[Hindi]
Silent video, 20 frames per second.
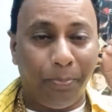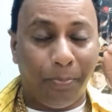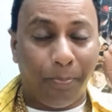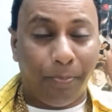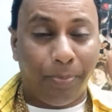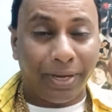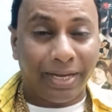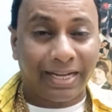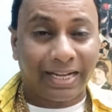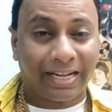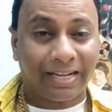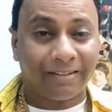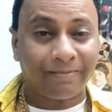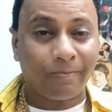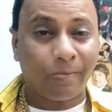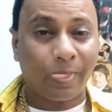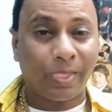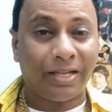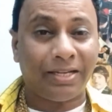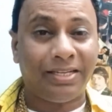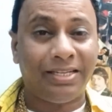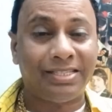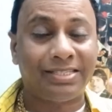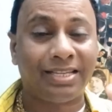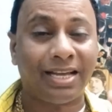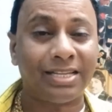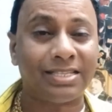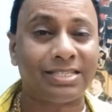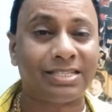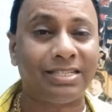big
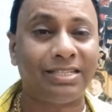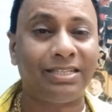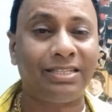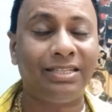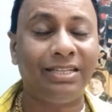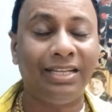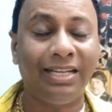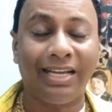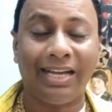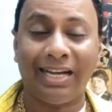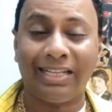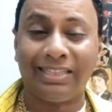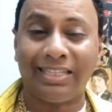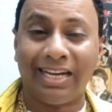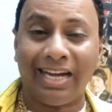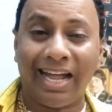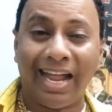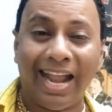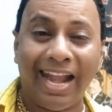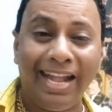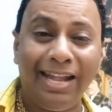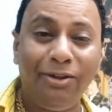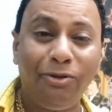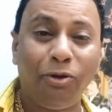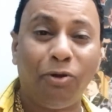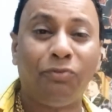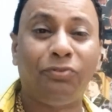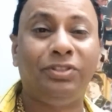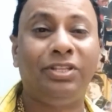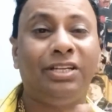disaster at the end
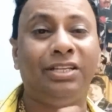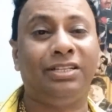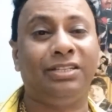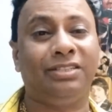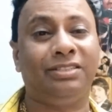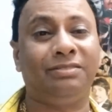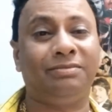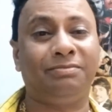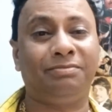of the year.